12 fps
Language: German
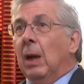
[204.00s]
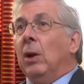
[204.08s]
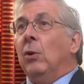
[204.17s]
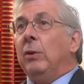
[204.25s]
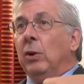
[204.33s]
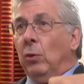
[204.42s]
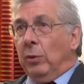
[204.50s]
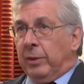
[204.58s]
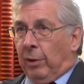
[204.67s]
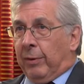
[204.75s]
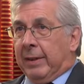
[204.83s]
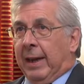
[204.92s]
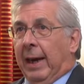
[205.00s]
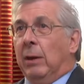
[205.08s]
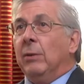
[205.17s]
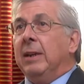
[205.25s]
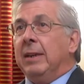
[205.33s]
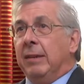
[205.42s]
Und die
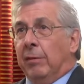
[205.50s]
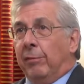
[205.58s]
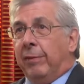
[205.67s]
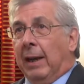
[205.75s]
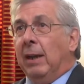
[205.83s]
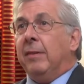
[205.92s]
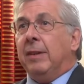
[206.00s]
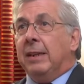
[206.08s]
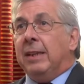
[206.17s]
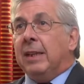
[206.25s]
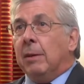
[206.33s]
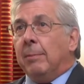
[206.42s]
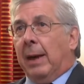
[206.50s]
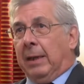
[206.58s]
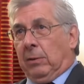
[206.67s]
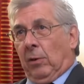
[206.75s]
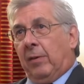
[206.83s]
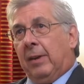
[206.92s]
Unterverteilung in diesem Falle sind die
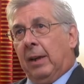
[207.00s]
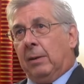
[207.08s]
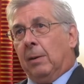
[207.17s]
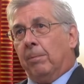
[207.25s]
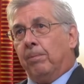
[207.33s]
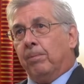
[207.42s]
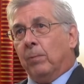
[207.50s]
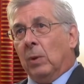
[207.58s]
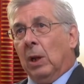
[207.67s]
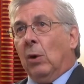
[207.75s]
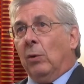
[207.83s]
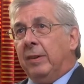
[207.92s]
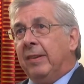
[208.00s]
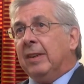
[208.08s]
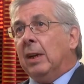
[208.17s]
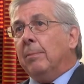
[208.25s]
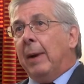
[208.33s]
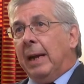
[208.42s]
Gemeinden und Städte. Und diese
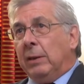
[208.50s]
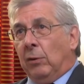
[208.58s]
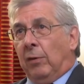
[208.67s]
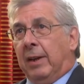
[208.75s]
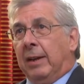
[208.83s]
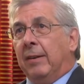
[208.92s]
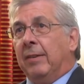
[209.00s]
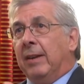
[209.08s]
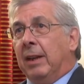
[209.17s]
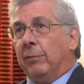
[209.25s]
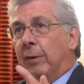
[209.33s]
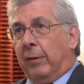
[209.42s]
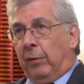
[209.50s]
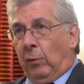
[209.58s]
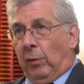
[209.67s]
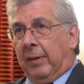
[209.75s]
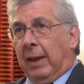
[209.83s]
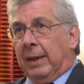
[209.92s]
Gemeinden und Städte sind dafür
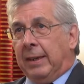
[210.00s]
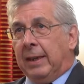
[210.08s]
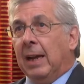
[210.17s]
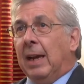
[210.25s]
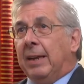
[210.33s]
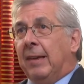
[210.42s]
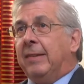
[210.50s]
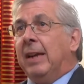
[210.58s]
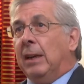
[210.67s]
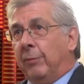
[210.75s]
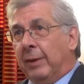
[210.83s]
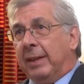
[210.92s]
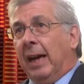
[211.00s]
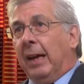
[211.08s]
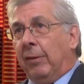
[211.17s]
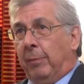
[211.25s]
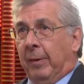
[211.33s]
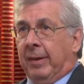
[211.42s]
zuständig, dass sie eine
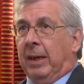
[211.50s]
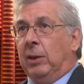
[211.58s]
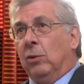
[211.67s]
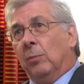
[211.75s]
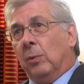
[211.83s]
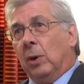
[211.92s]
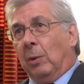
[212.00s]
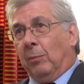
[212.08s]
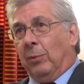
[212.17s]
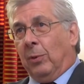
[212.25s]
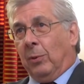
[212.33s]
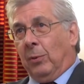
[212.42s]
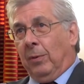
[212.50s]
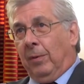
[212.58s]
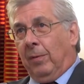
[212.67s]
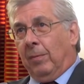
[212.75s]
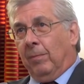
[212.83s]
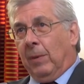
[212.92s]
Vertragsbestätigung bekommen von
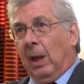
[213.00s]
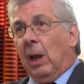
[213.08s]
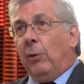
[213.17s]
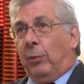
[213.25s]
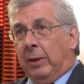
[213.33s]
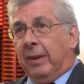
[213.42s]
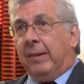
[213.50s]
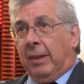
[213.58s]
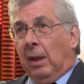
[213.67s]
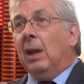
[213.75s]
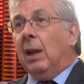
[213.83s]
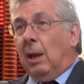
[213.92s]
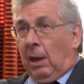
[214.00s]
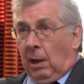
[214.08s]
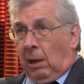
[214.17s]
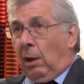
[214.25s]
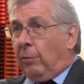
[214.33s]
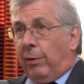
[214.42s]
uns für diese
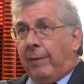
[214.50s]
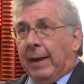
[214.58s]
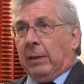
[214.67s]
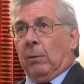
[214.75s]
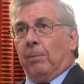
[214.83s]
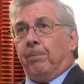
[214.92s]
Verwaltung.